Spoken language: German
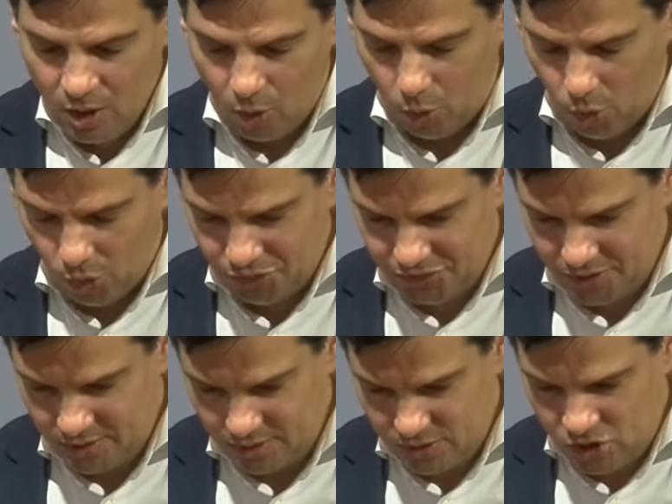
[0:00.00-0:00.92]

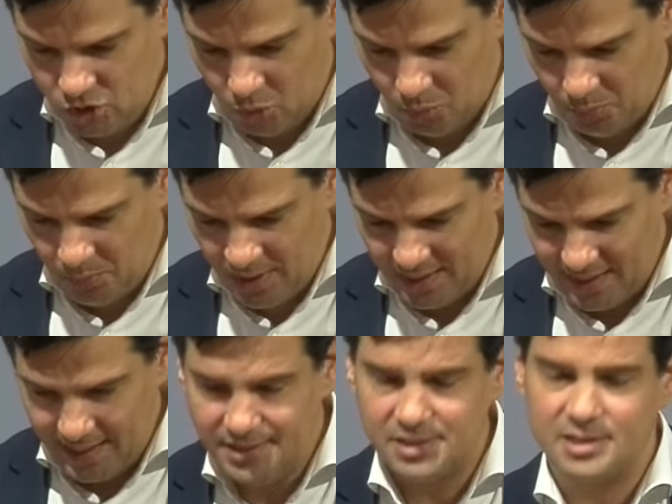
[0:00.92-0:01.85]
Und zum
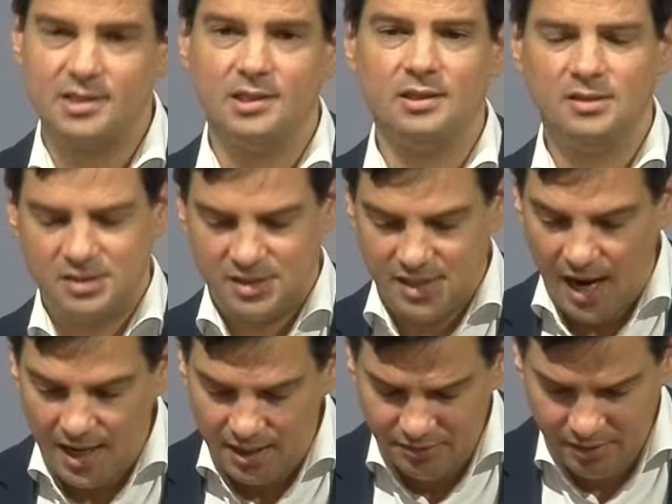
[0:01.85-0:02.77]
letzten
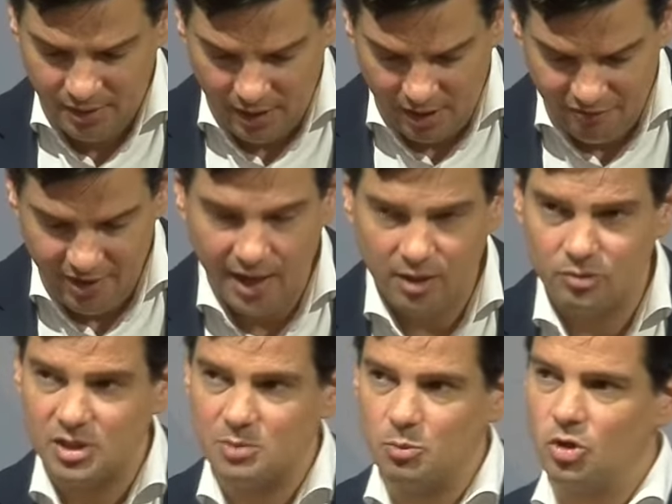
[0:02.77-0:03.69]
Zahlenwerk,
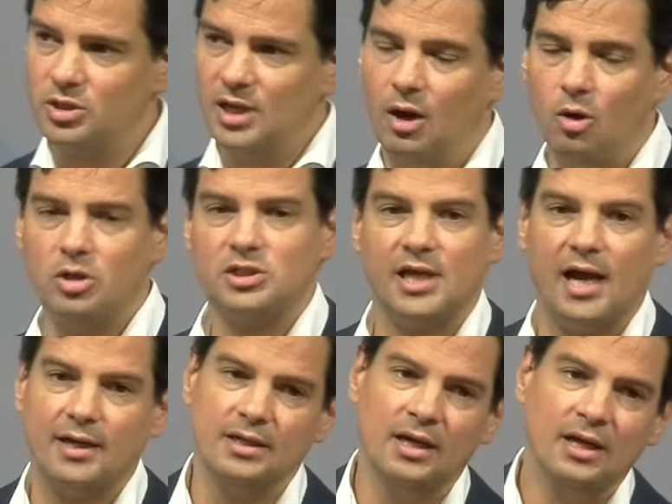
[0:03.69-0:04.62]
und ich möchte auch
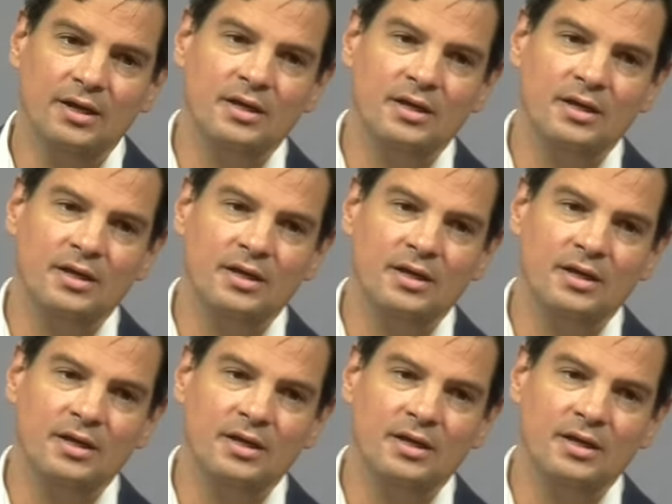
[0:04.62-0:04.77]
sagen,